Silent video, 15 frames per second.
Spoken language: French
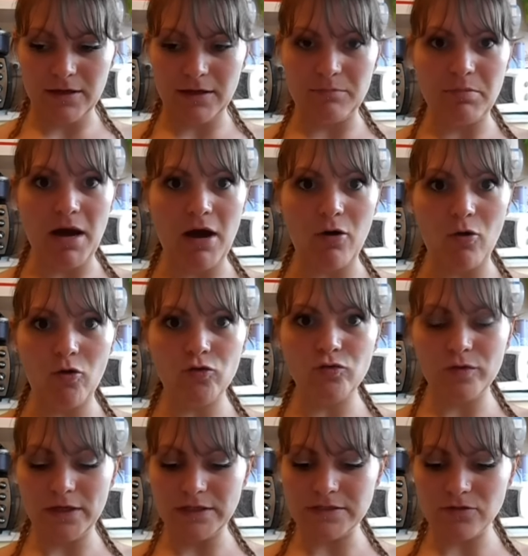réparant,
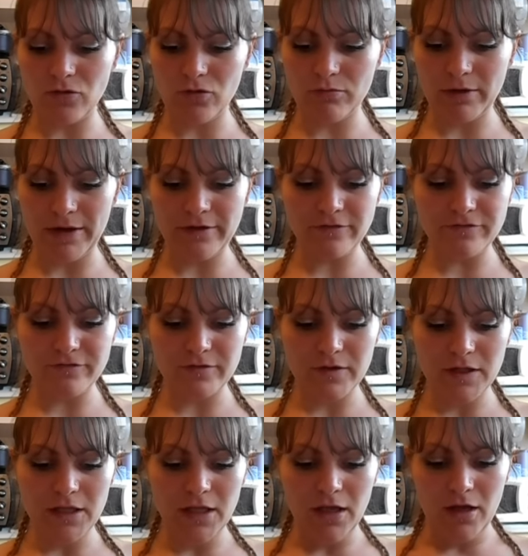nourrissant, bref.
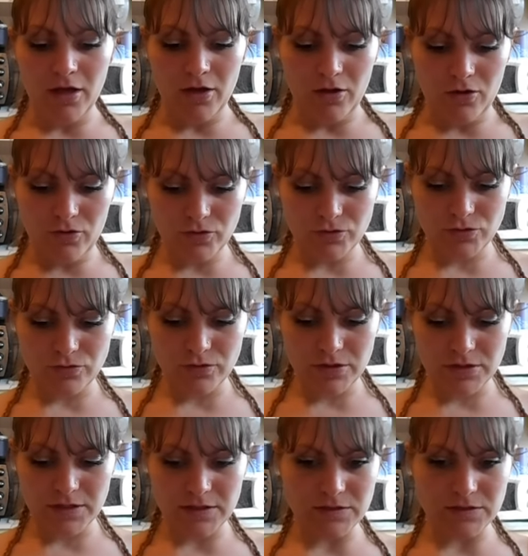Ensuite,